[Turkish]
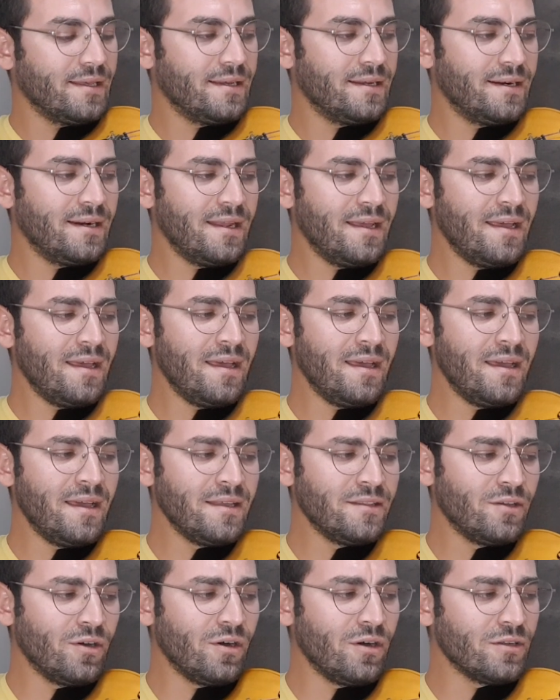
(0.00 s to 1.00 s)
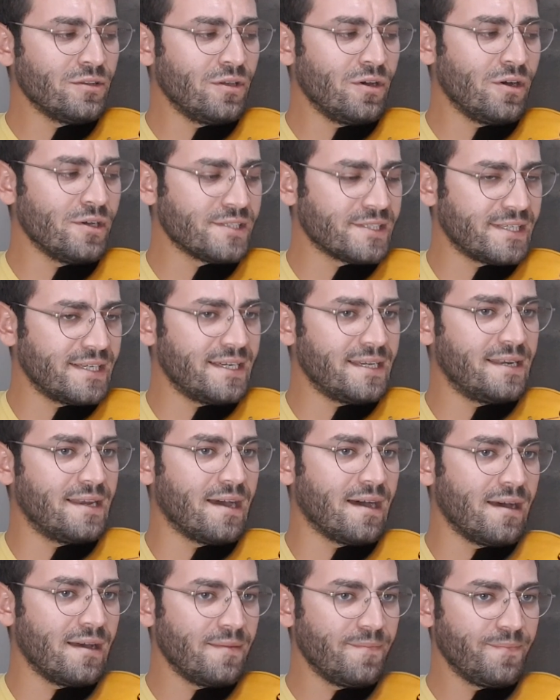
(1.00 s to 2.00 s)
Re, do, do, si,
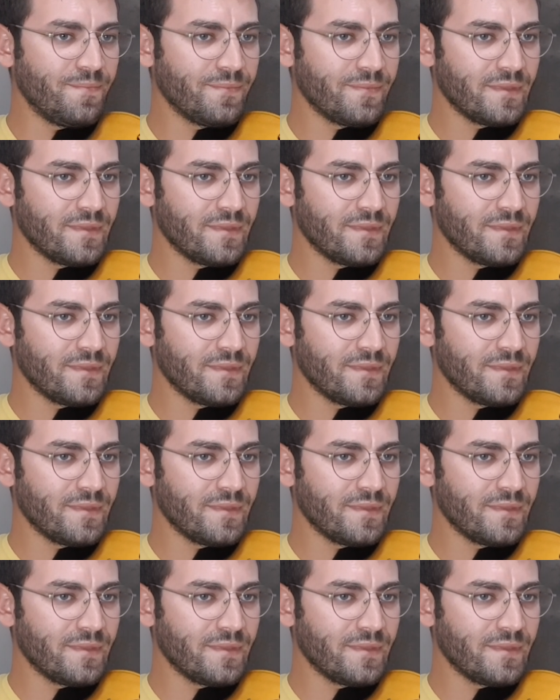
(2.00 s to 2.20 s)
la.